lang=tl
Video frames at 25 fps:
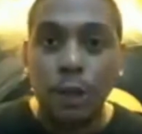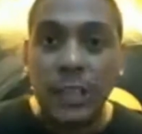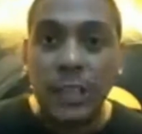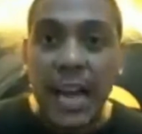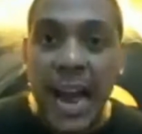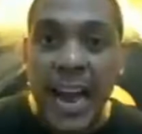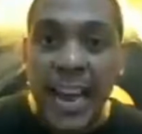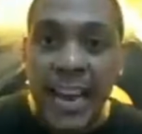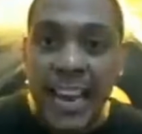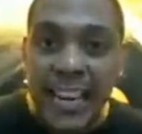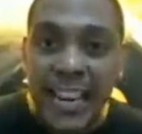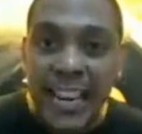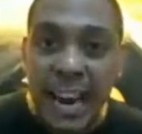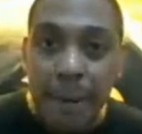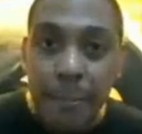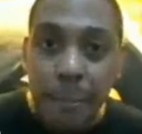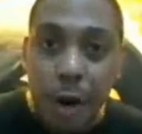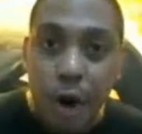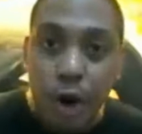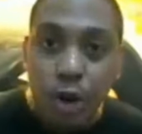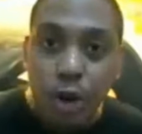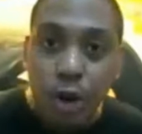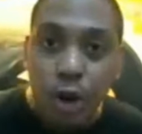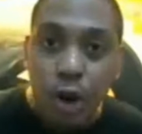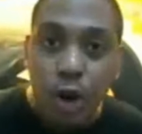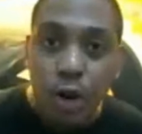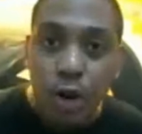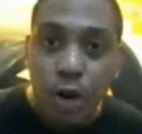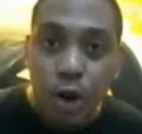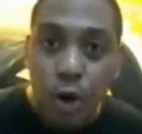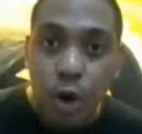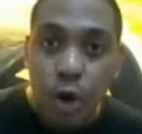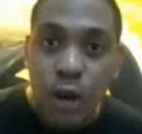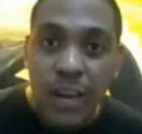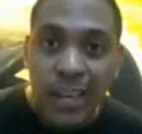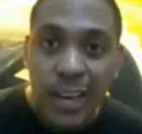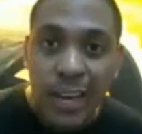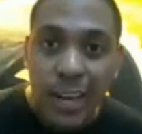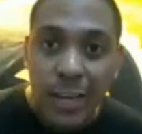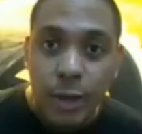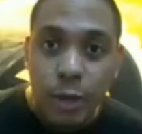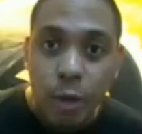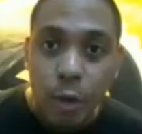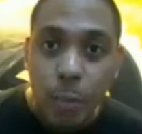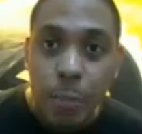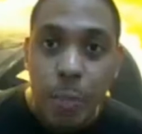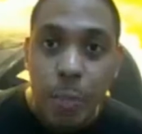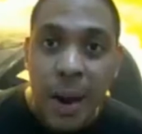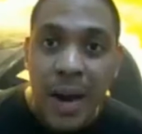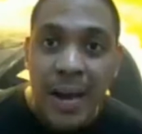Putang ina mo to, yung
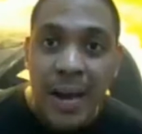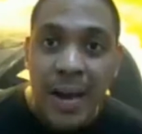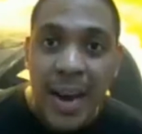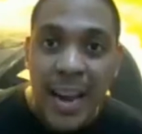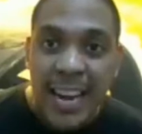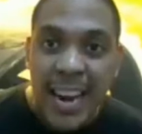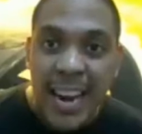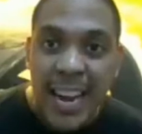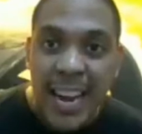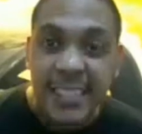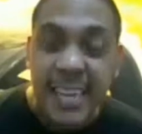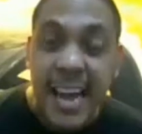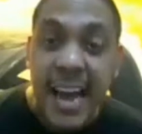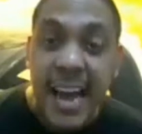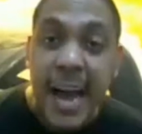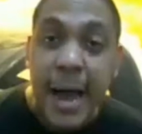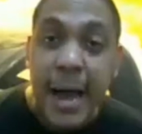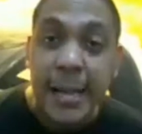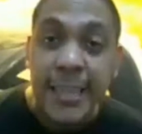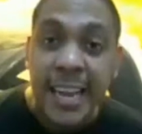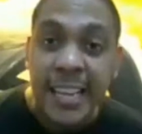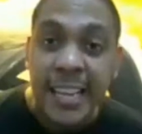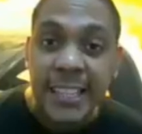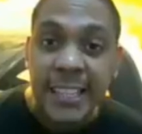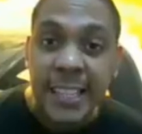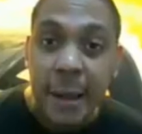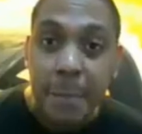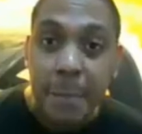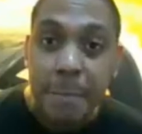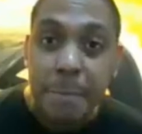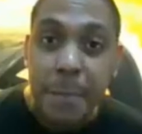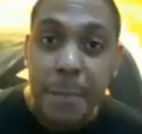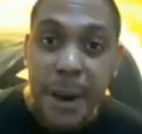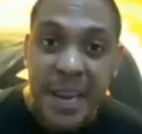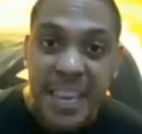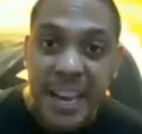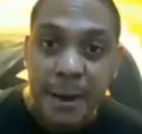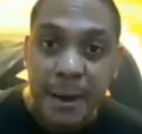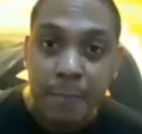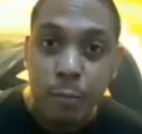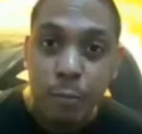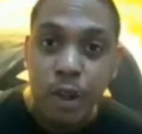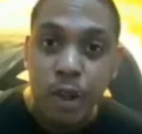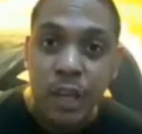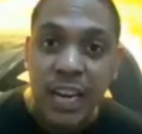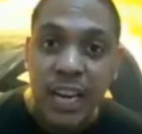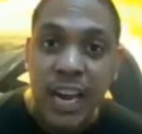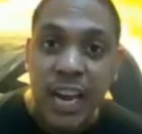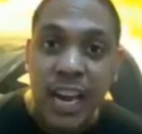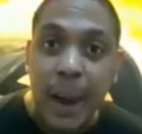hinayupak ka na sa nasa
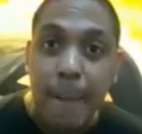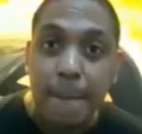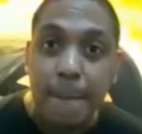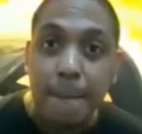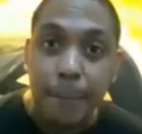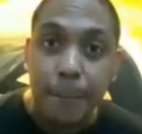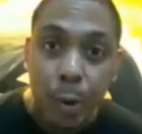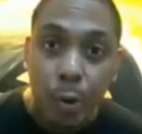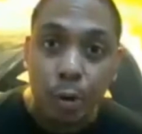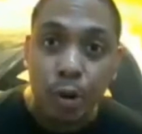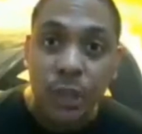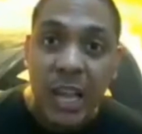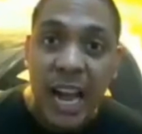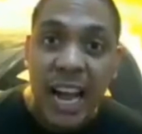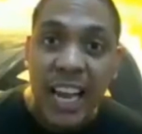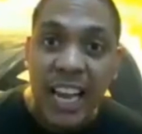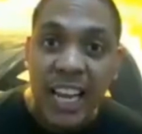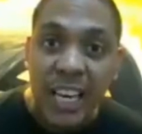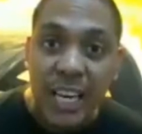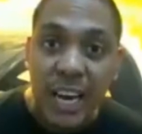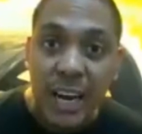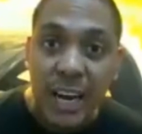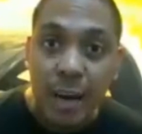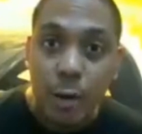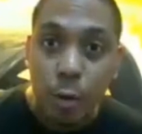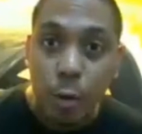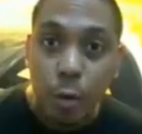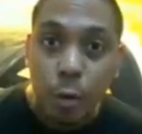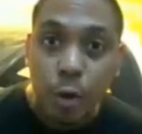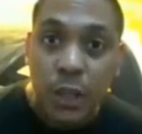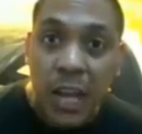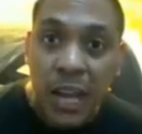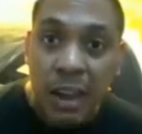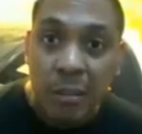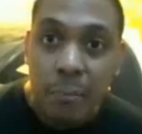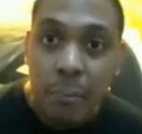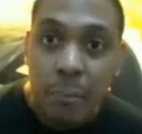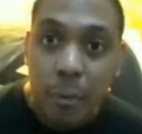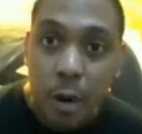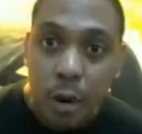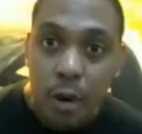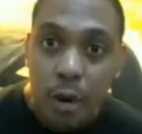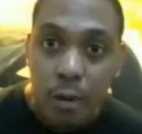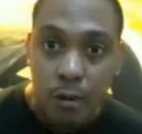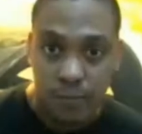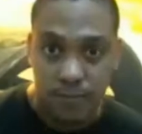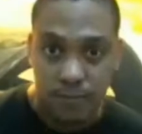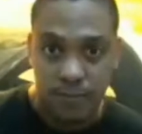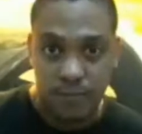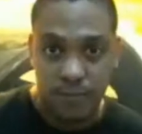bayag mo talagang putang inang
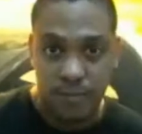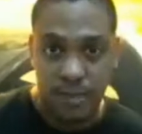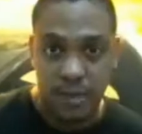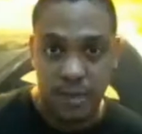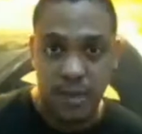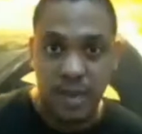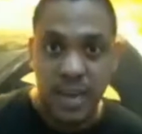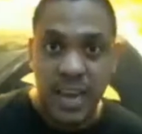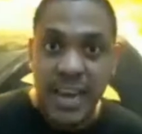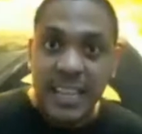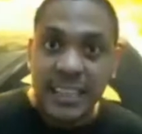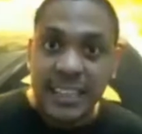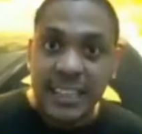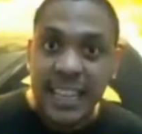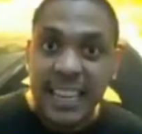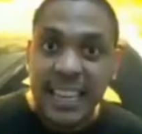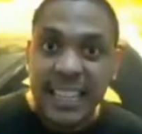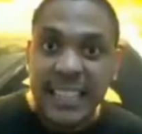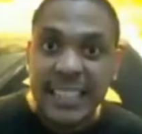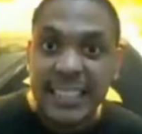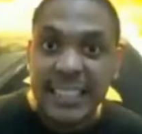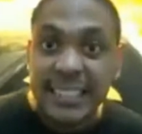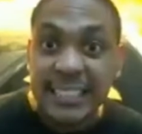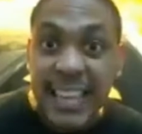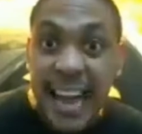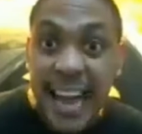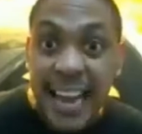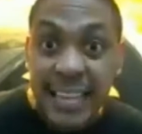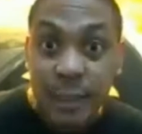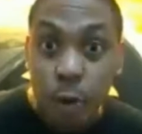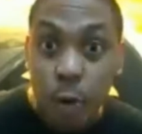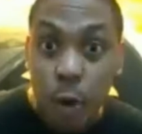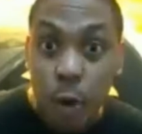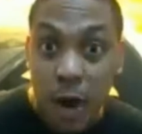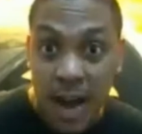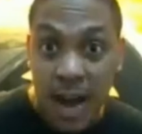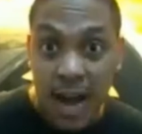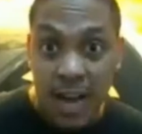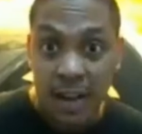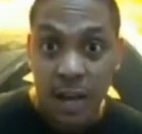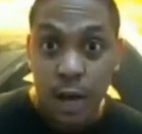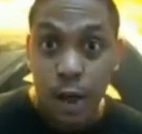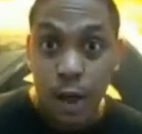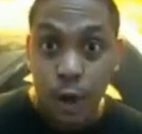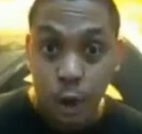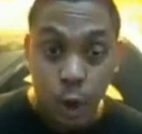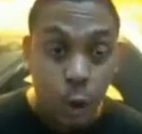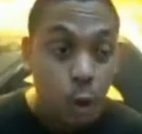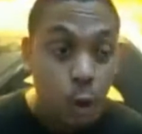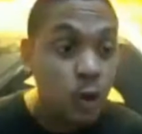utak mo. Tarantado
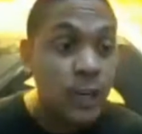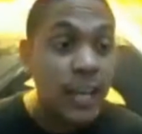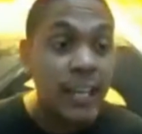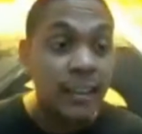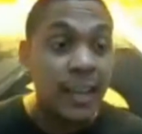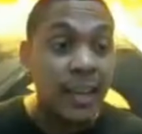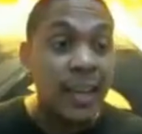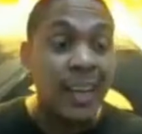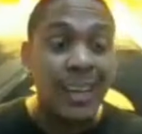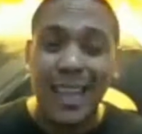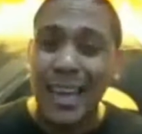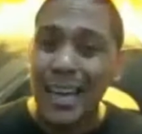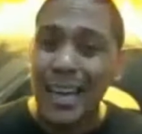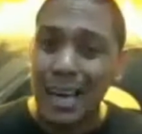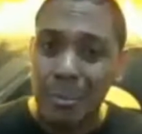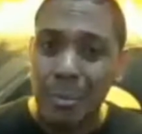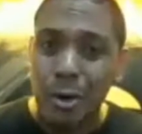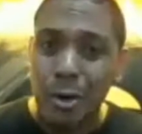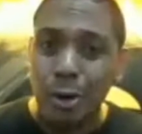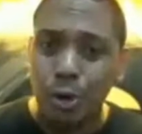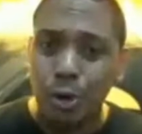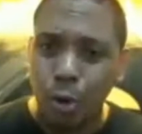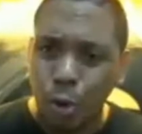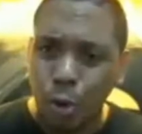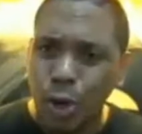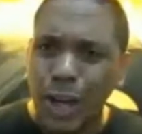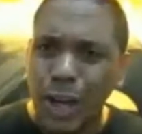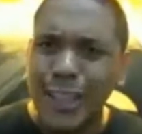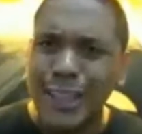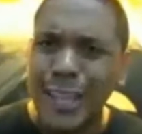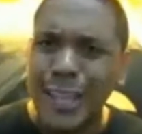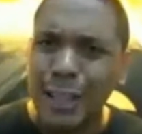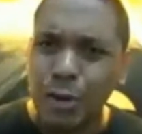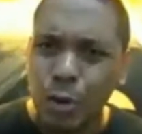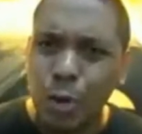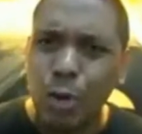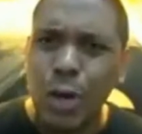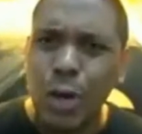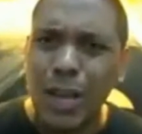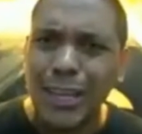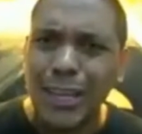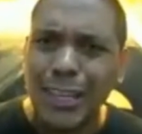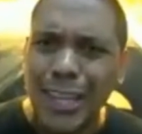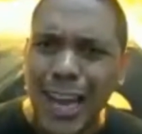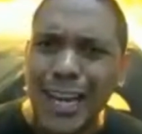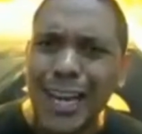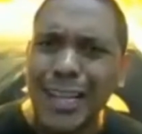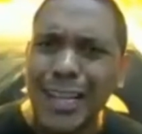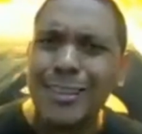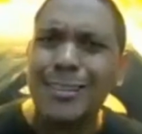ka. Tulad, alam mo, tulad na
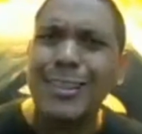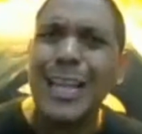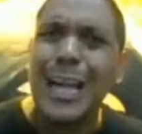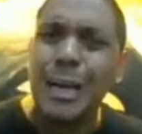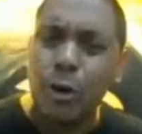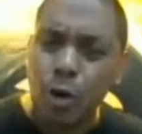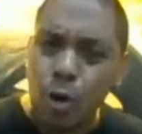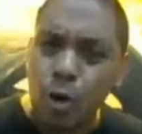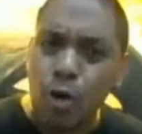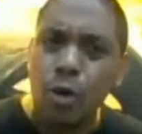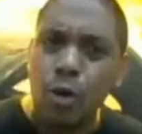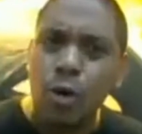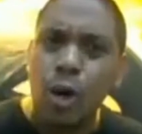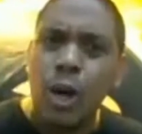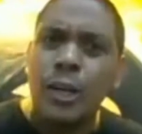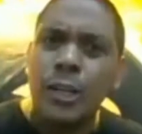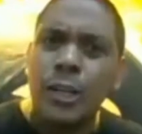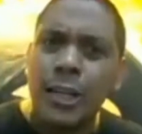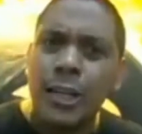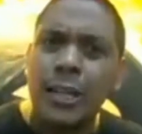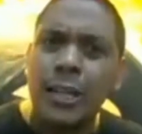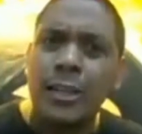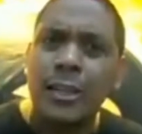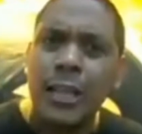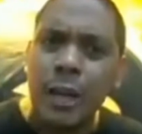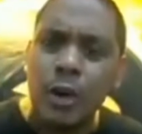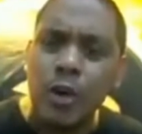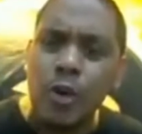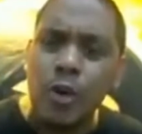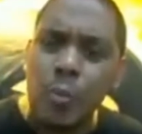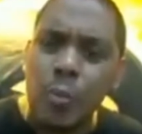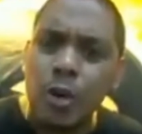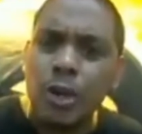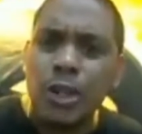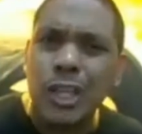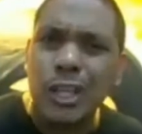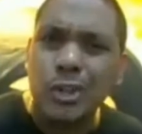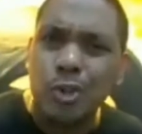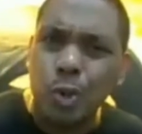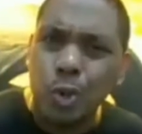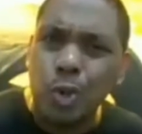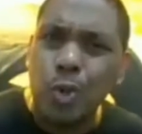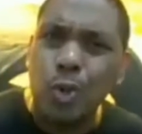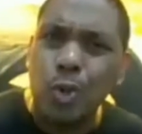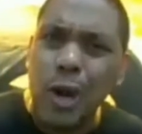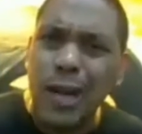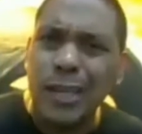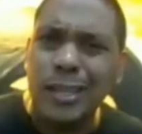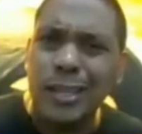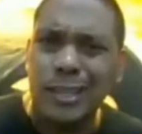tulad yan ng tanong, ng tanong
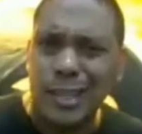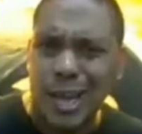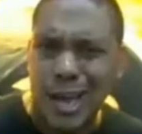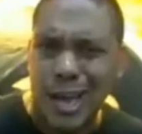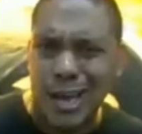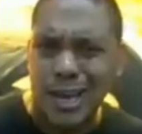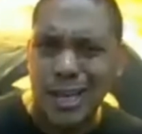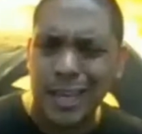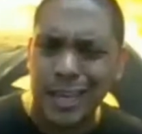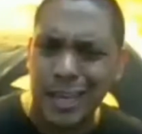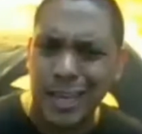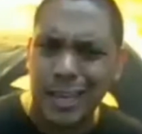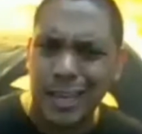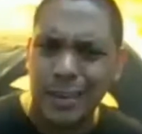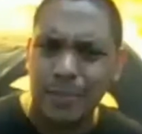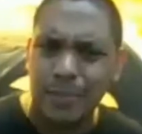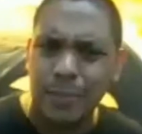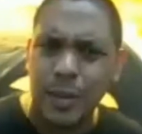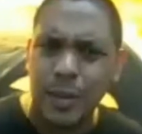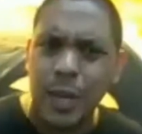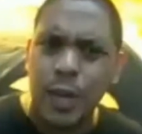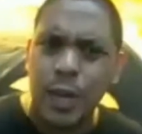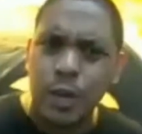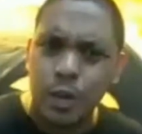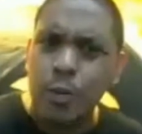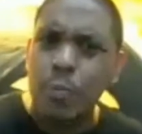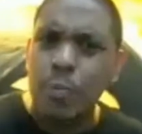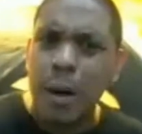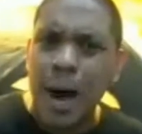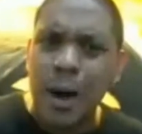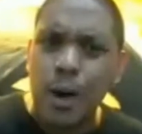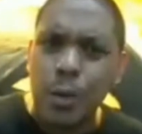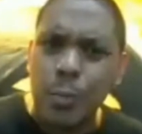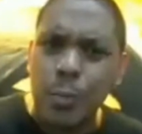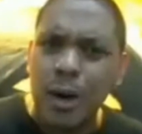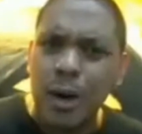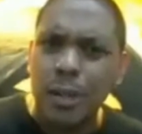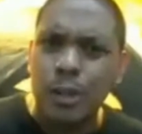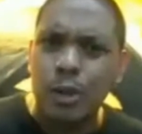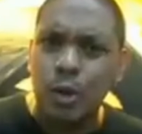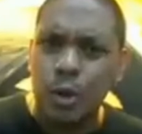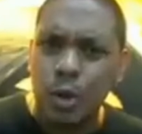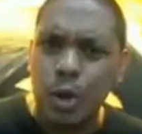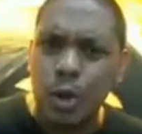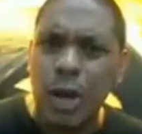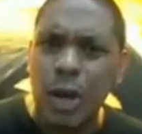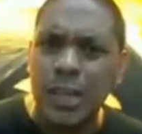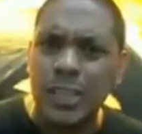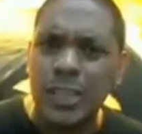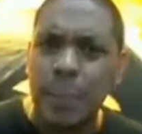mo sa sunugan sa akin eh yung
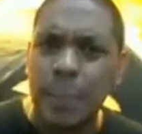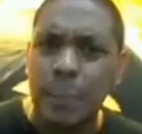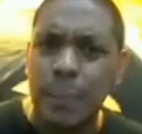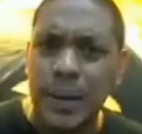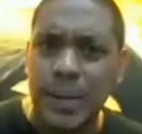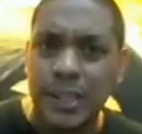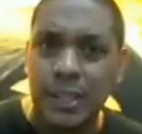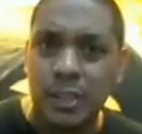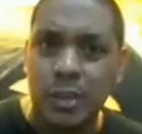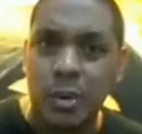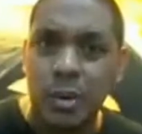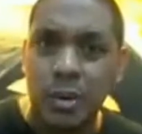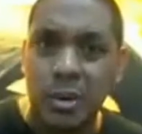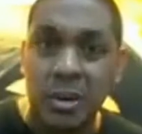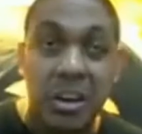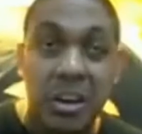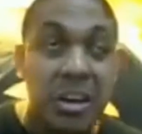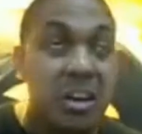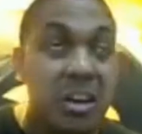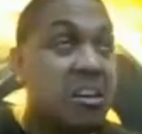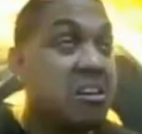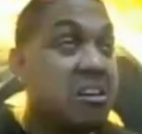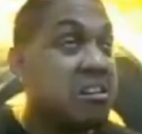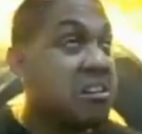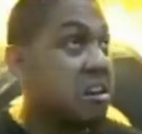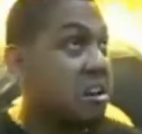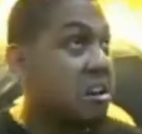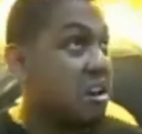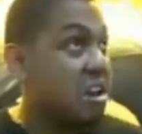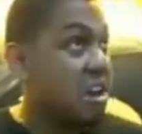bago magsunugan sa presscon,